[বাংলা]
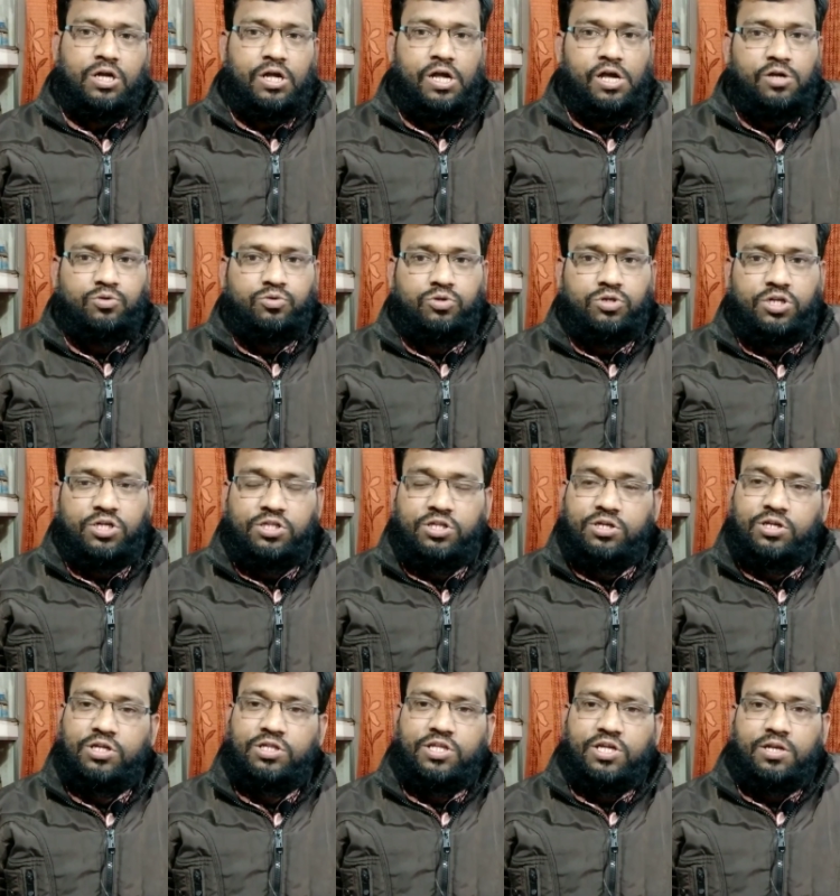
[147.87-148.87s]
এই ওষুধটি
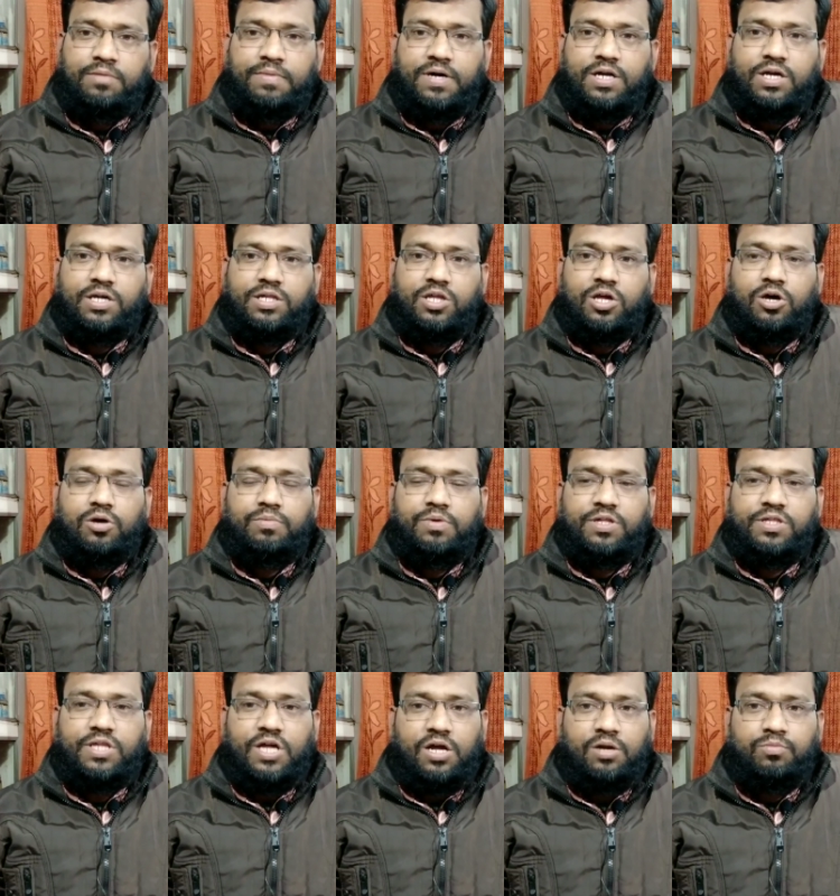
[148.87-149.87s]
দিনে তিনবার খেতে
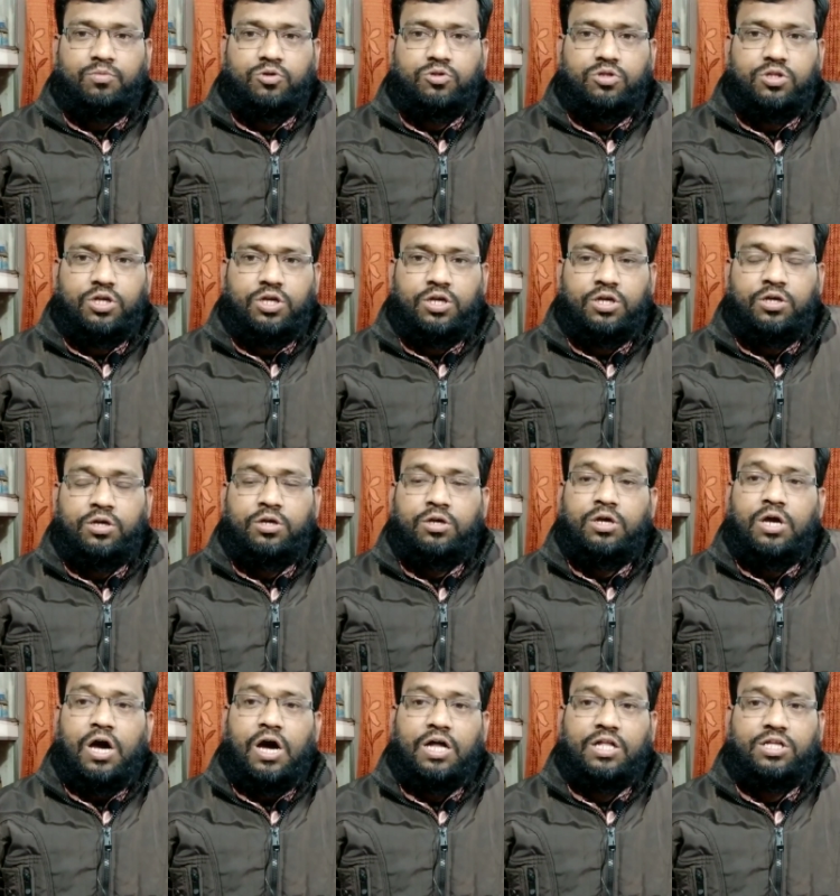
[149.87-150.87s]
হবে তার মধ্যে
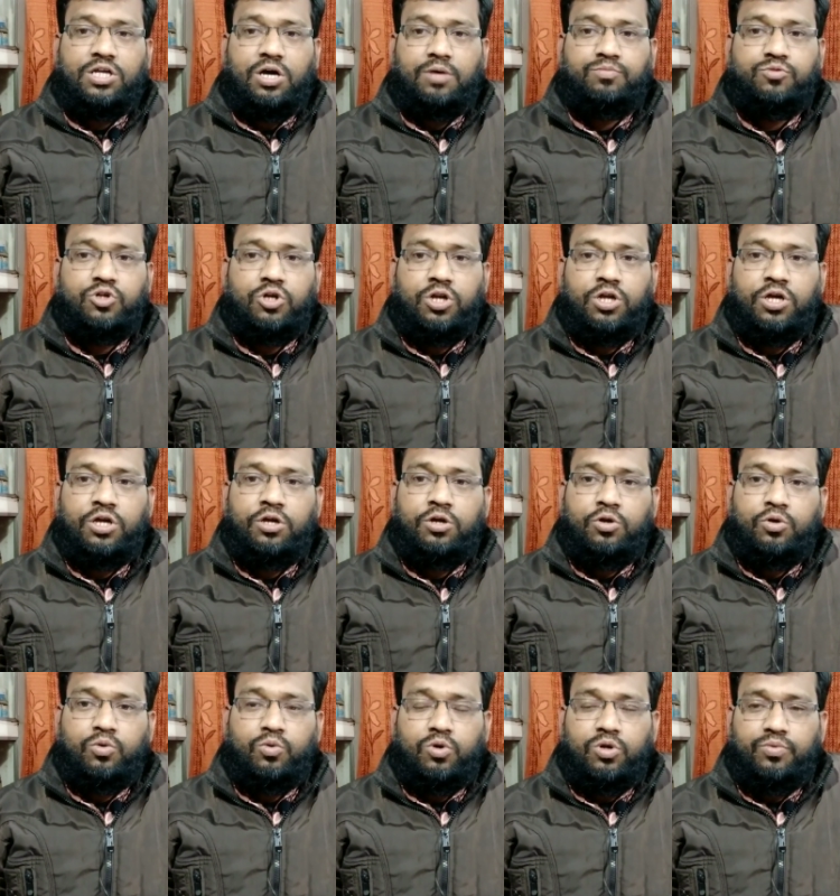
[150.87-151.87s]
আধ কাপ জলে
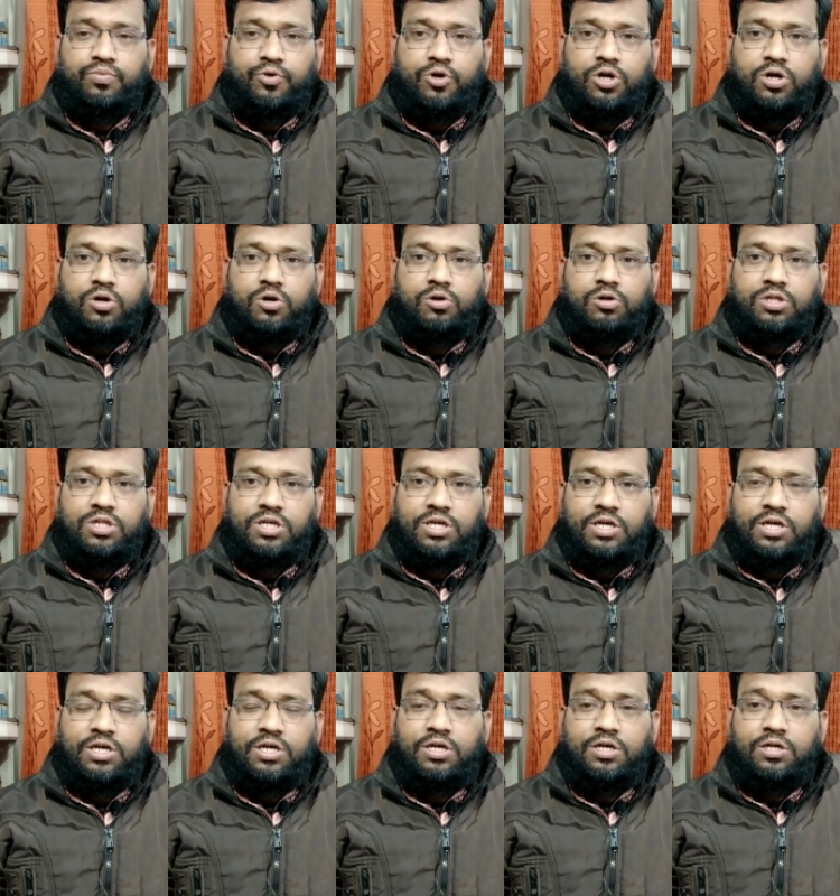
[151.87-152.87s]
কুড়ি ফোটা করে
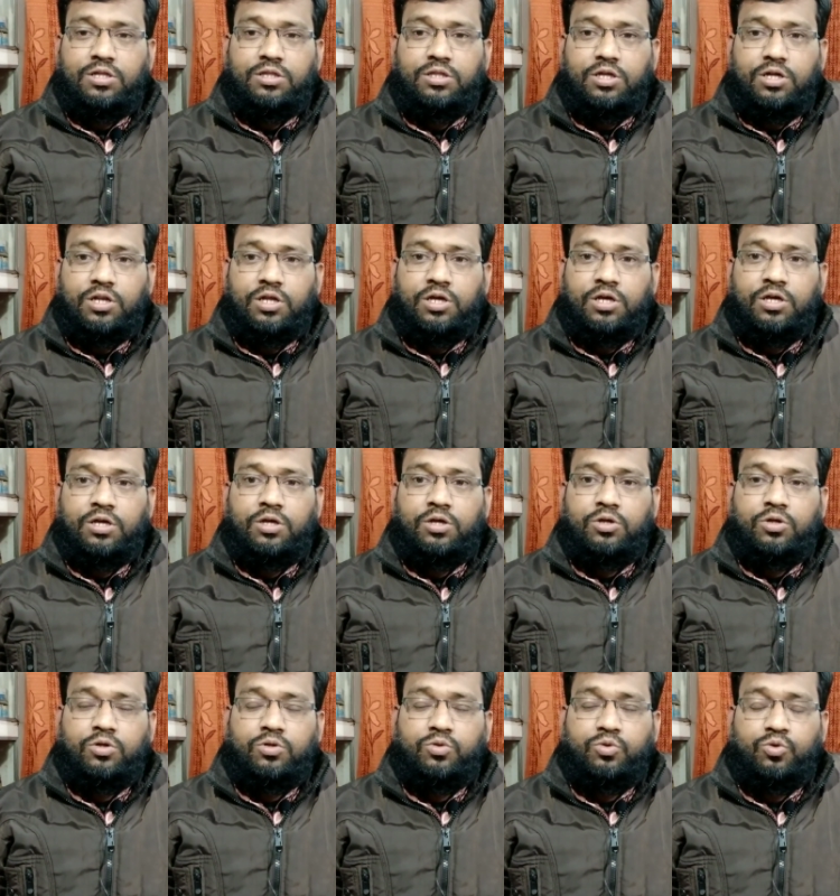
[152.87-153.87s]
দিয়ে দিনে
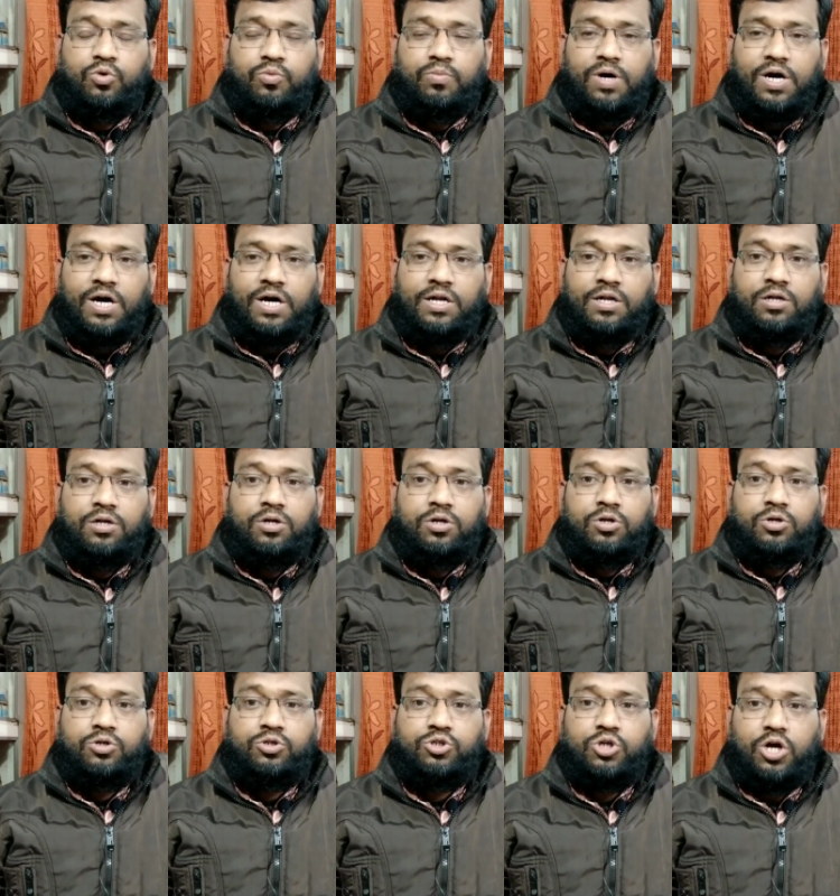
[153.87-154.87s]
দুবার
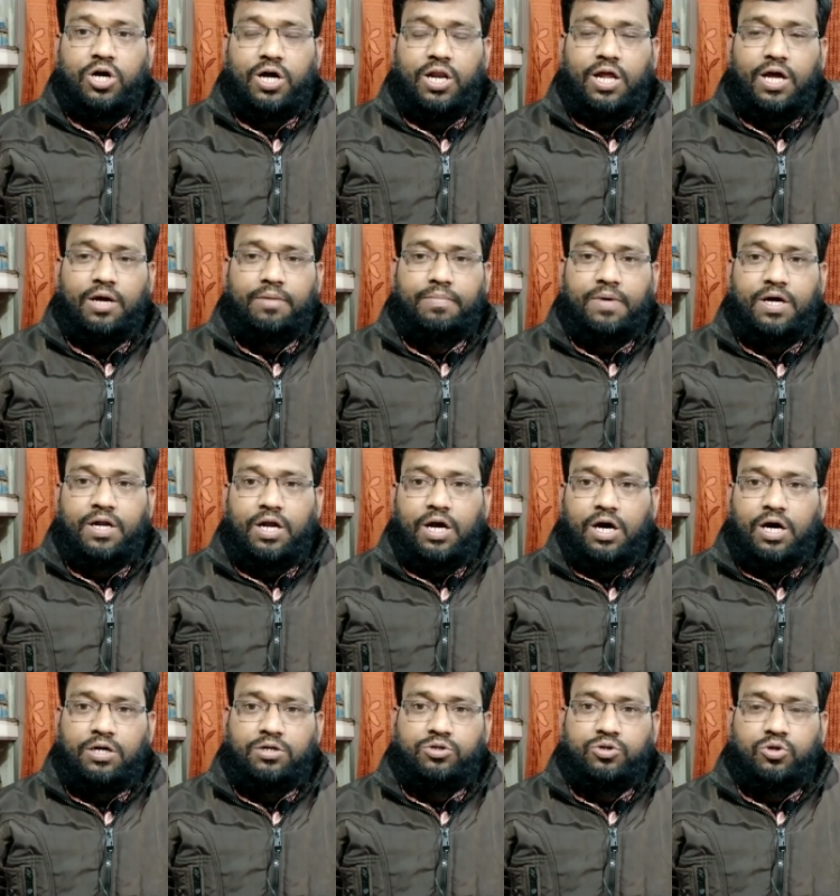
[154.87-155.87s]
সকালে একবার
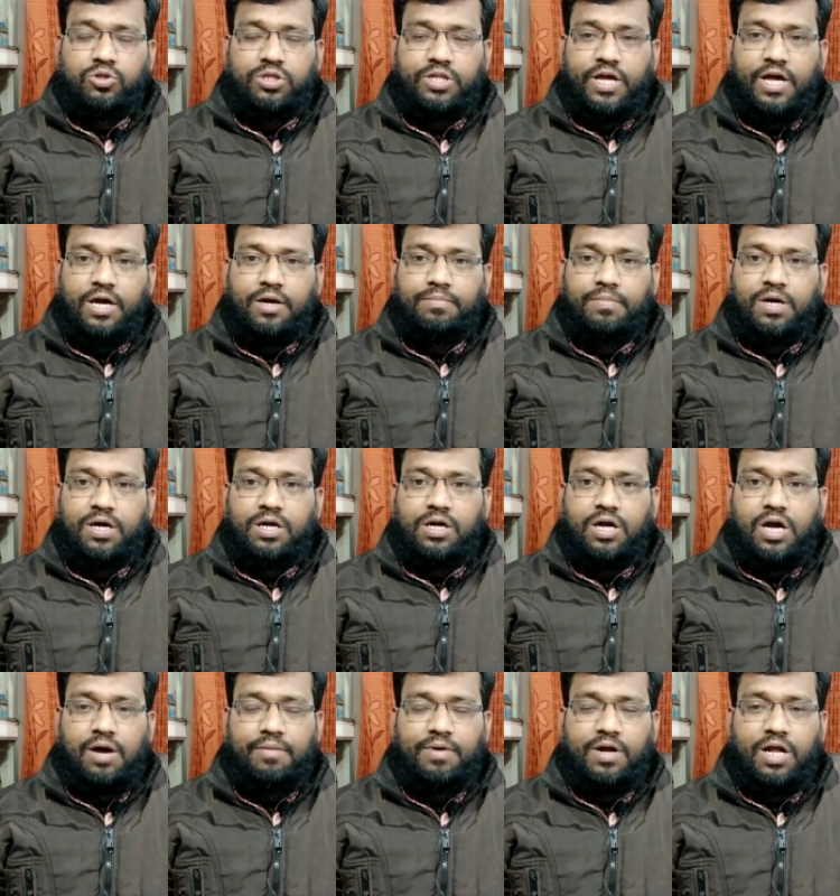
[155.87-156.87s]
আর সন্ধ্যা একবার
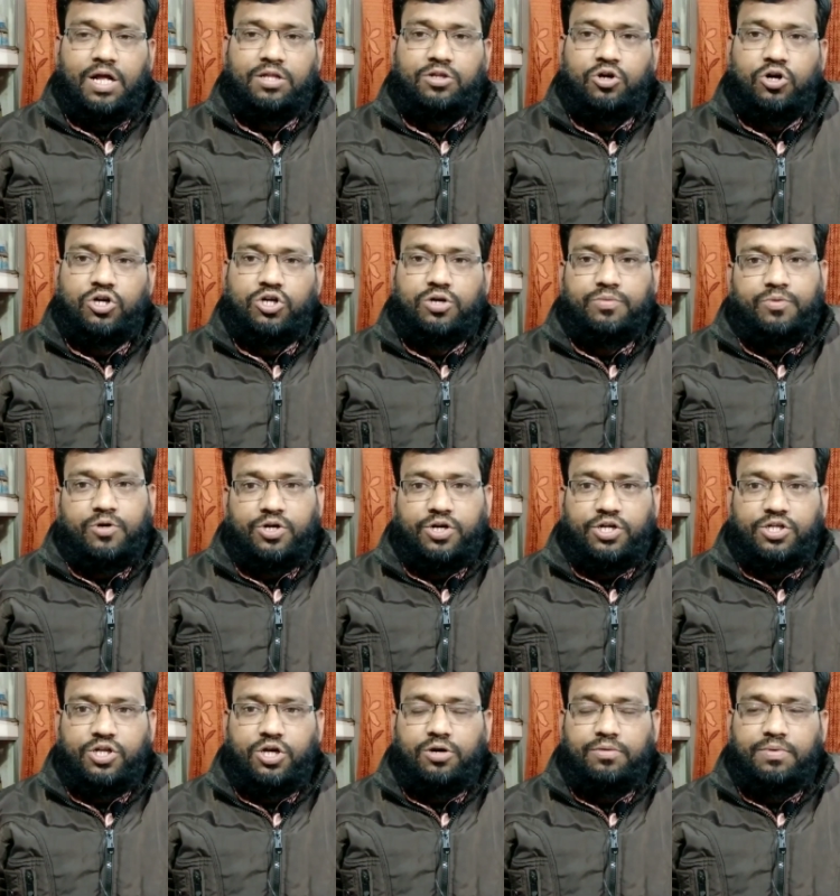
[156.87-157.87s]
খাবার আধ ঘন্টা পর
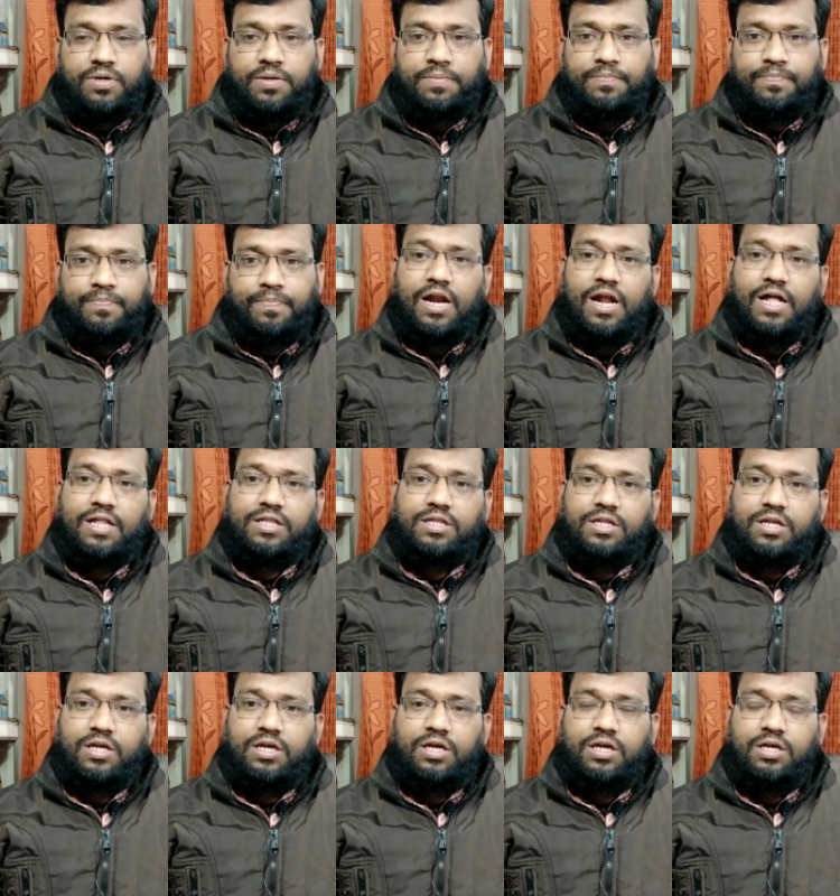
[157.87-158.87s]
খেতে হবে
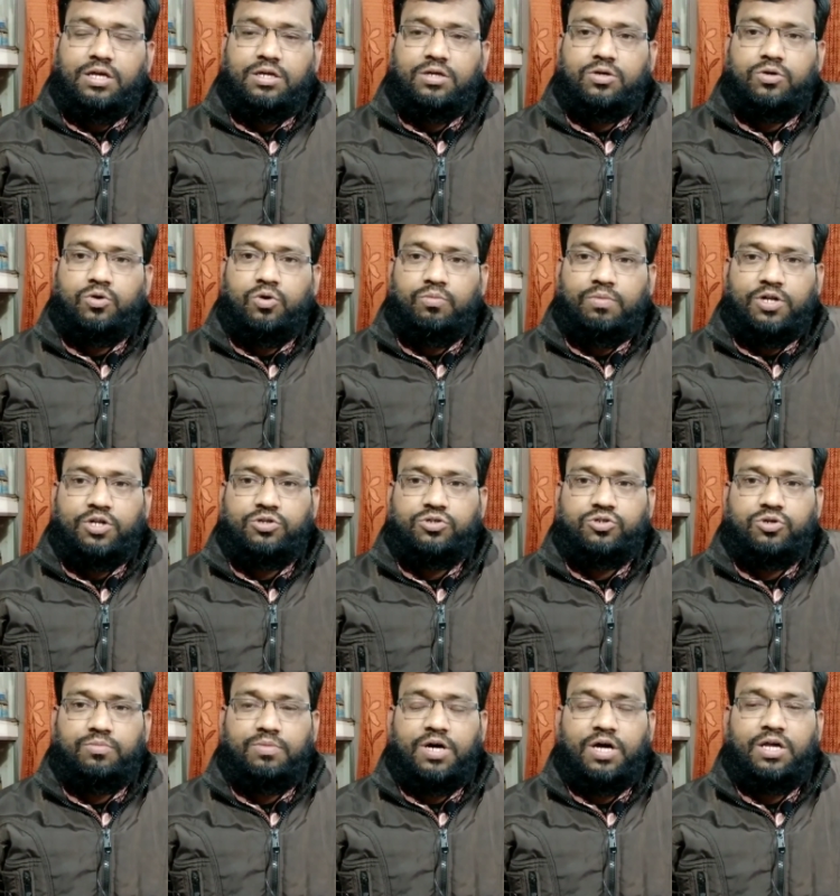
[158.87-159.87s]
রাত্রে
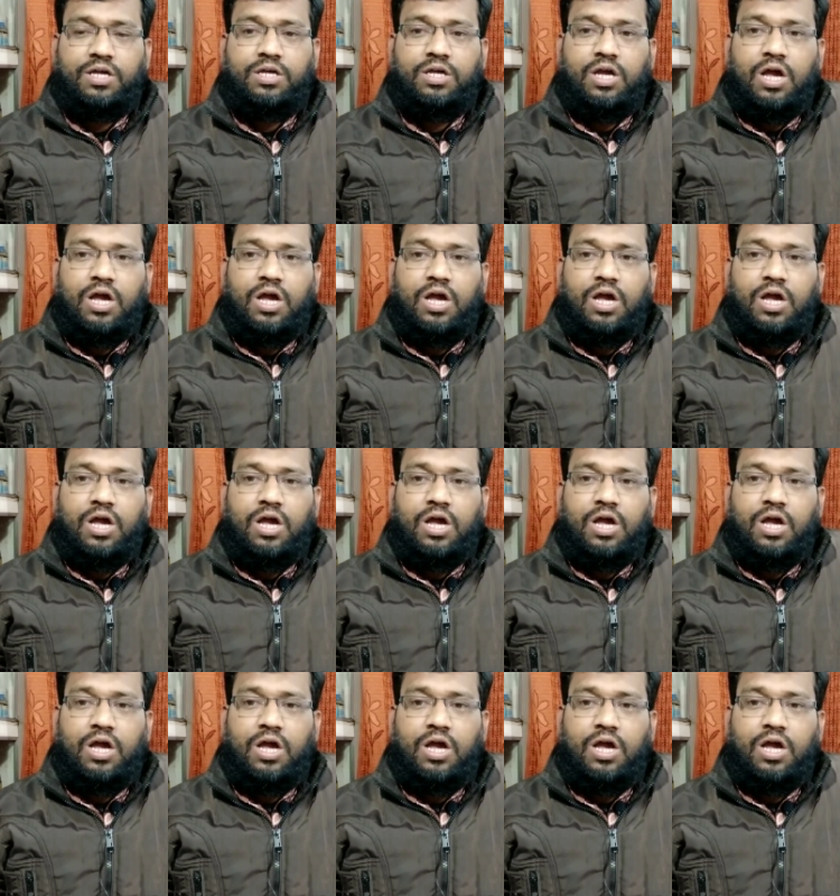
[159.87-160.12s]
ঘুমানোর সময়